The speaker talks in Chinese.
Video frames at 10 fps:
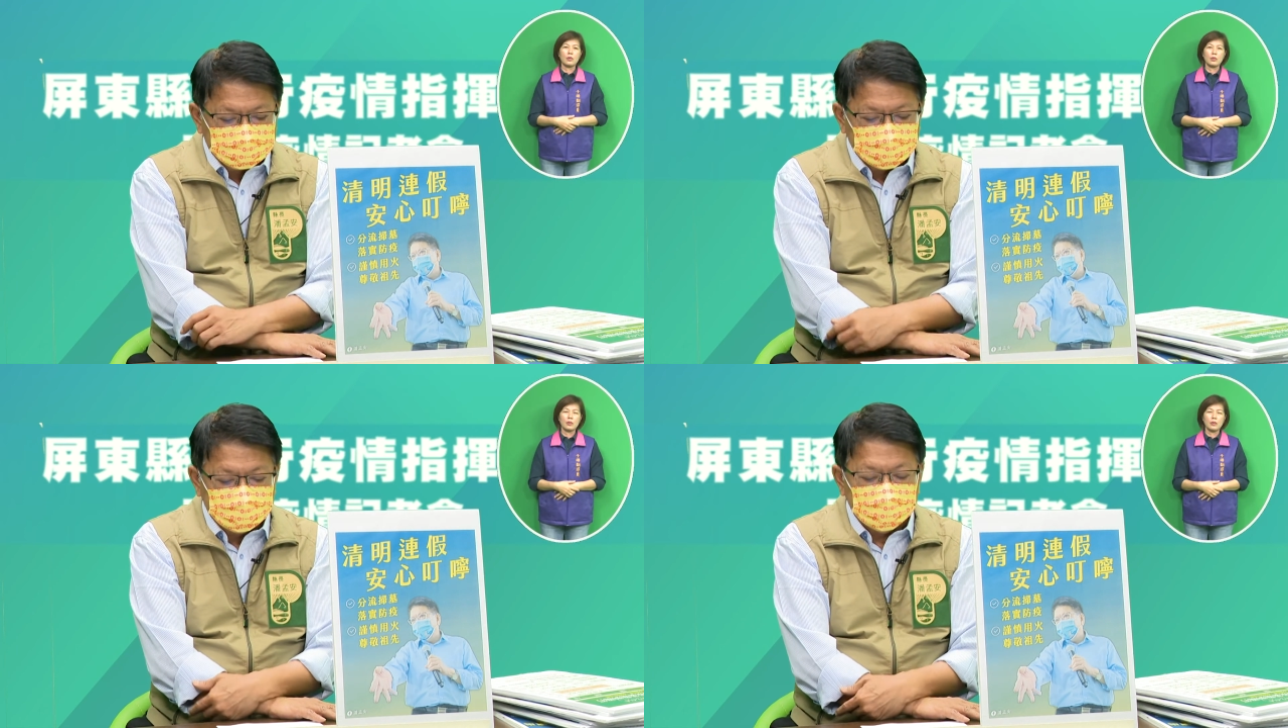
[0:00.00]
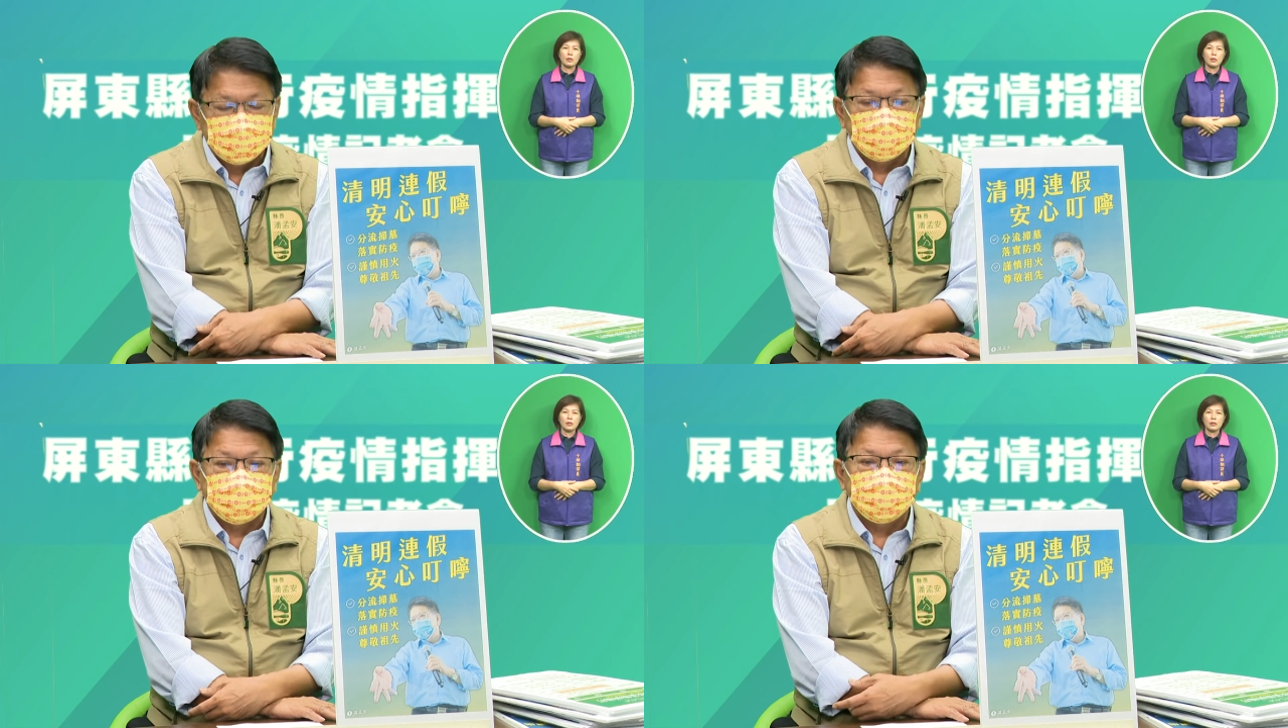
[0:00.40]
年假
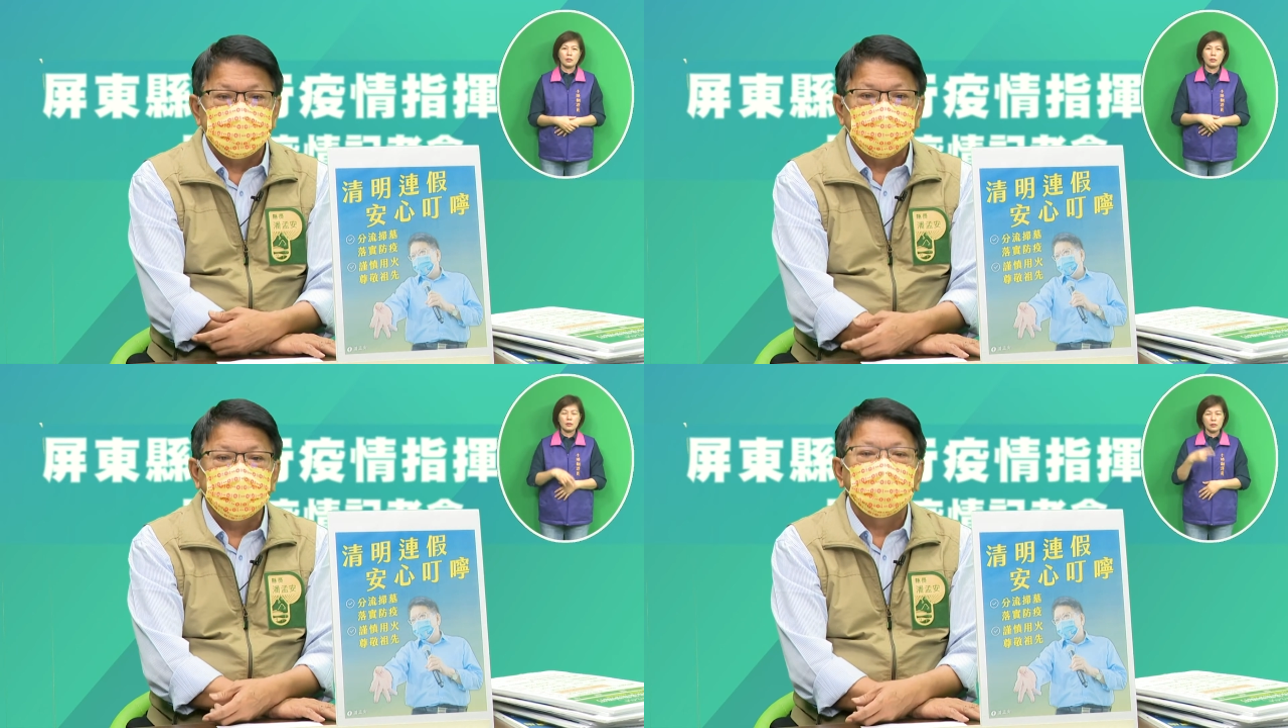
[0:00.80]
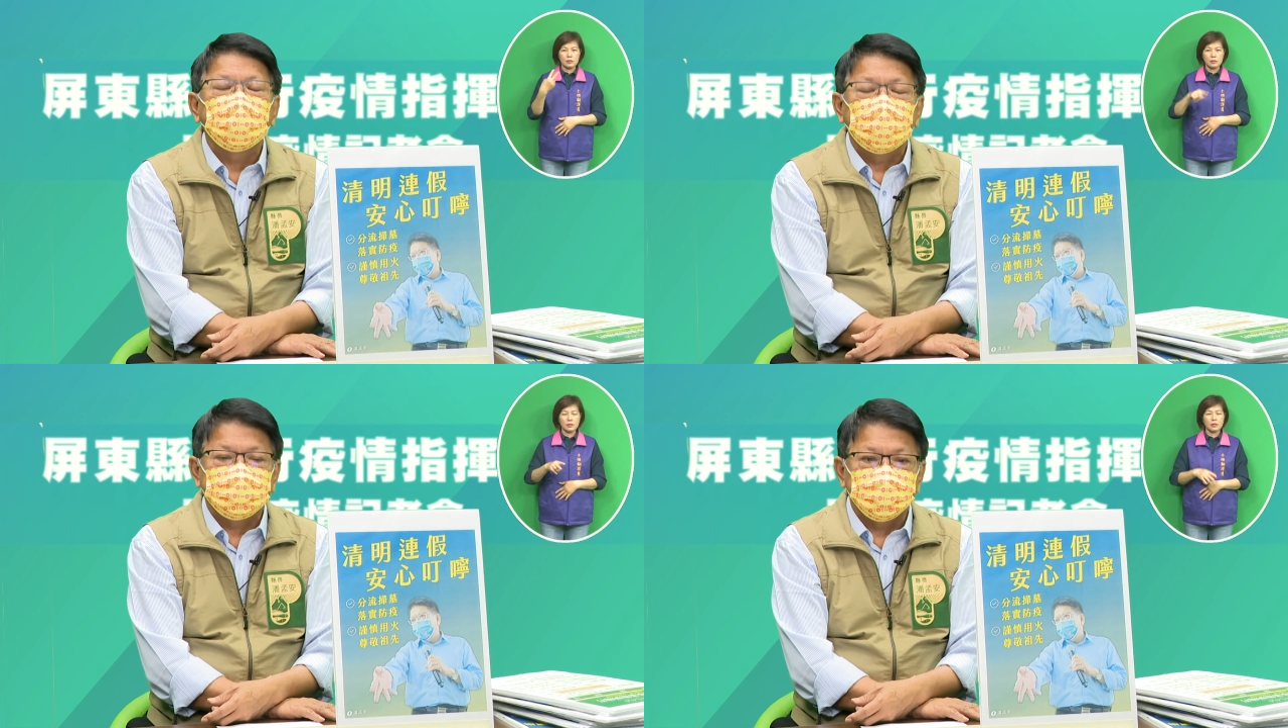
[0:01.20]
期间呢，还
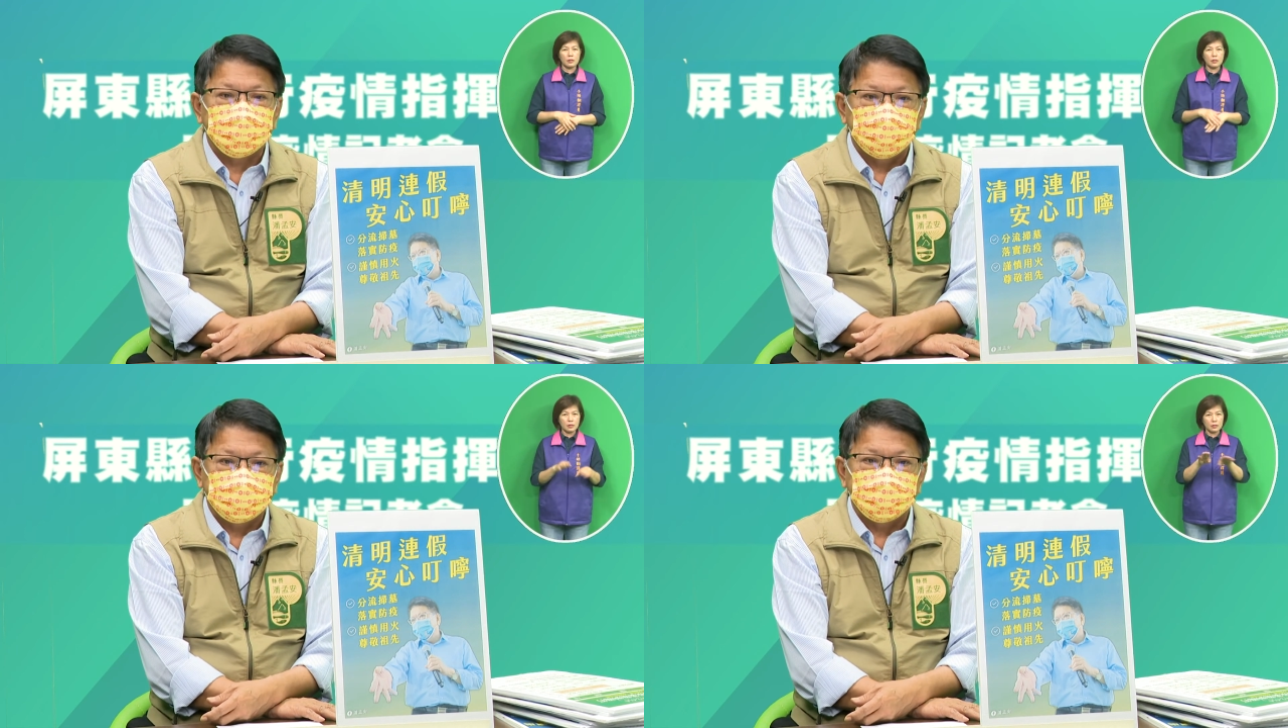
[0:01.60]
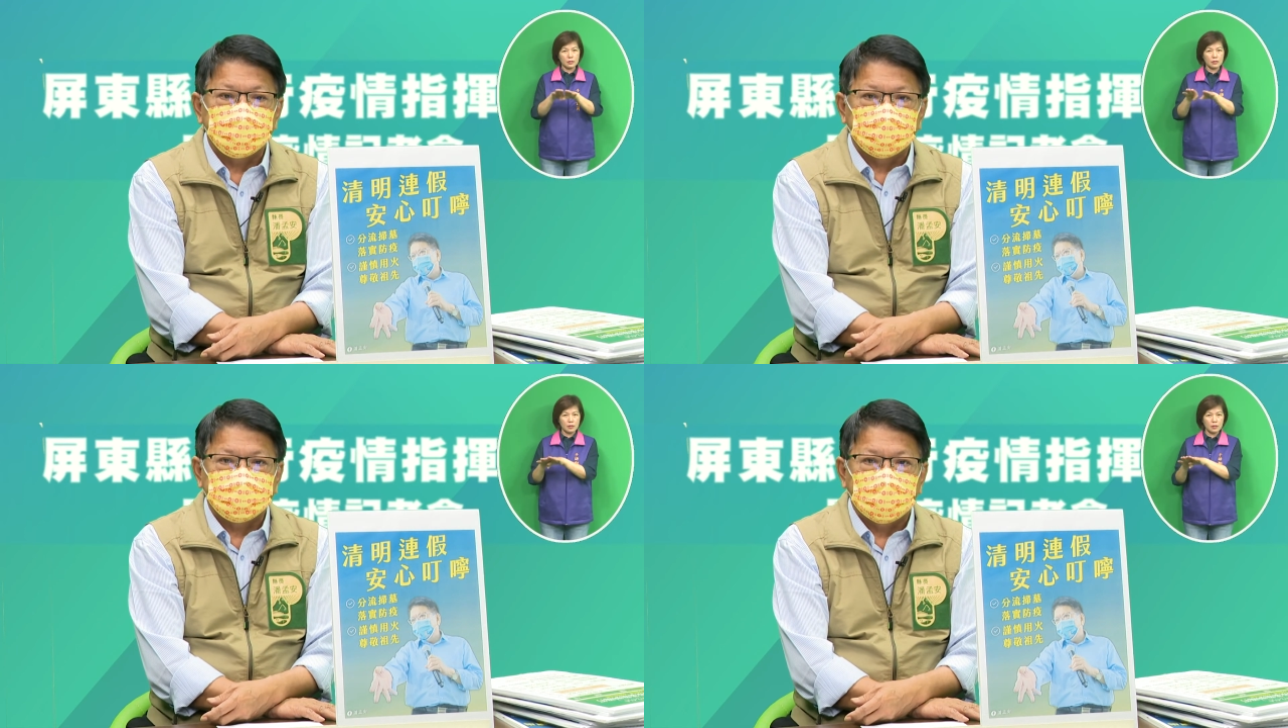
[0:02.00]
是要提醒大
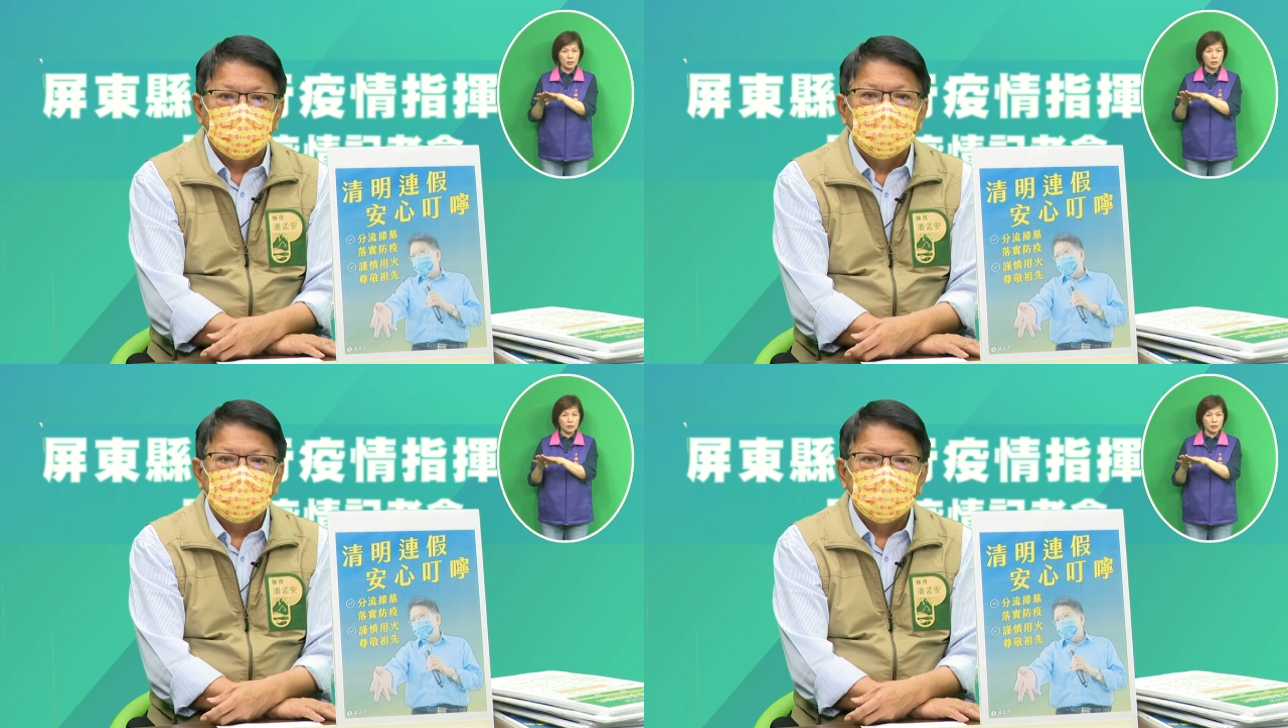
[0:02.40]
家，